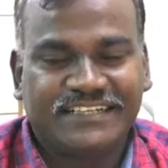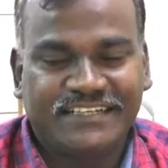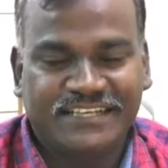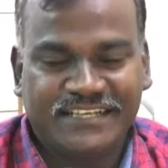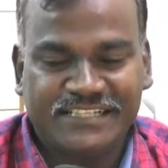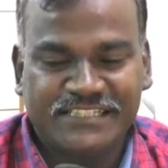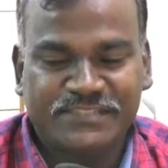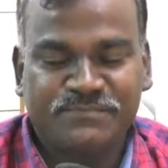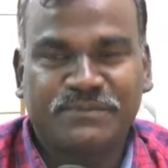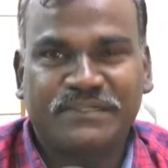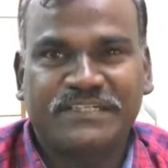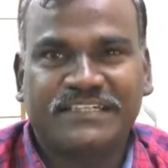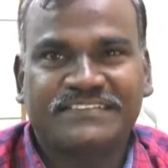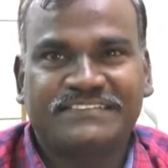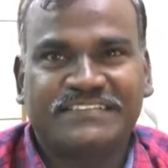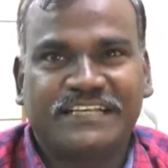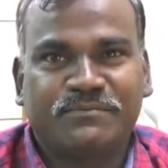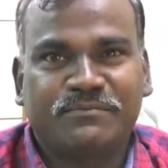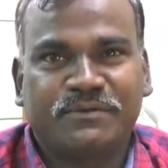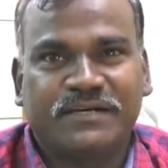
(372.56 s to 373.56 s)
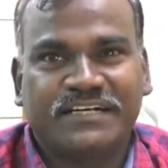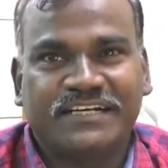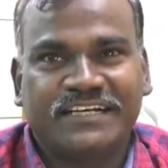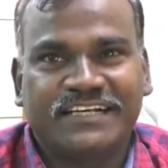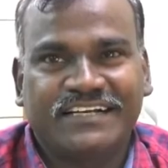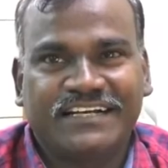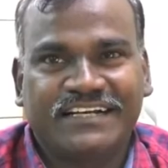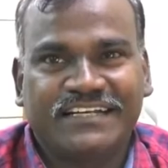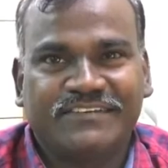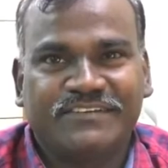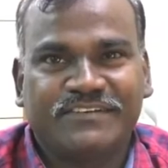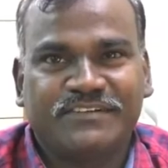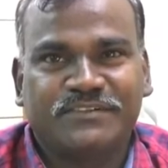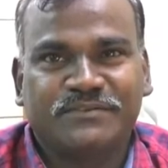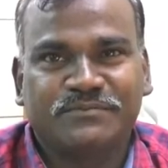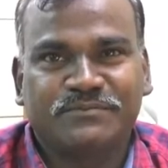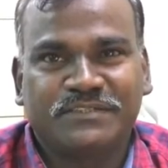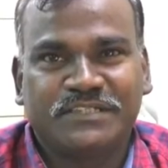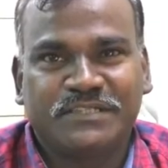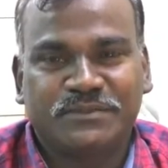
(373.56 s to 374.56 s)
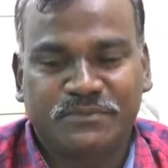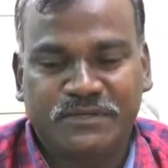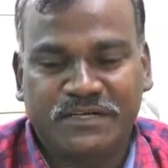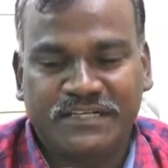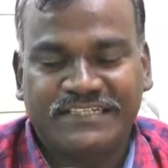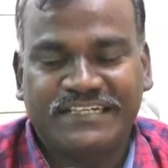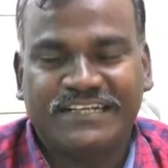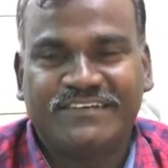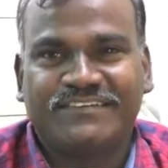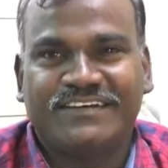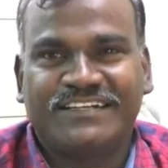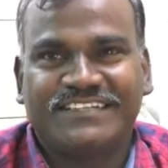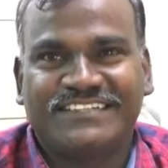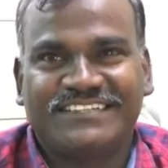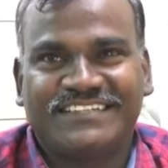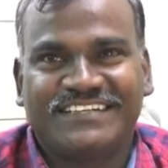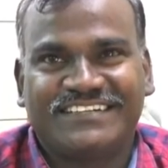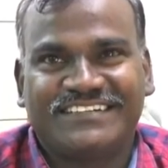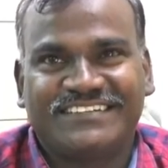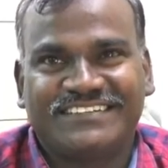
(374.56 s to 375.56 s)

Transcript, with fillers: எஸ் பிரிண்டர் சார்பாக அனைவருக்கும் தீபாவளி நல்வாழ்த்துக்கள்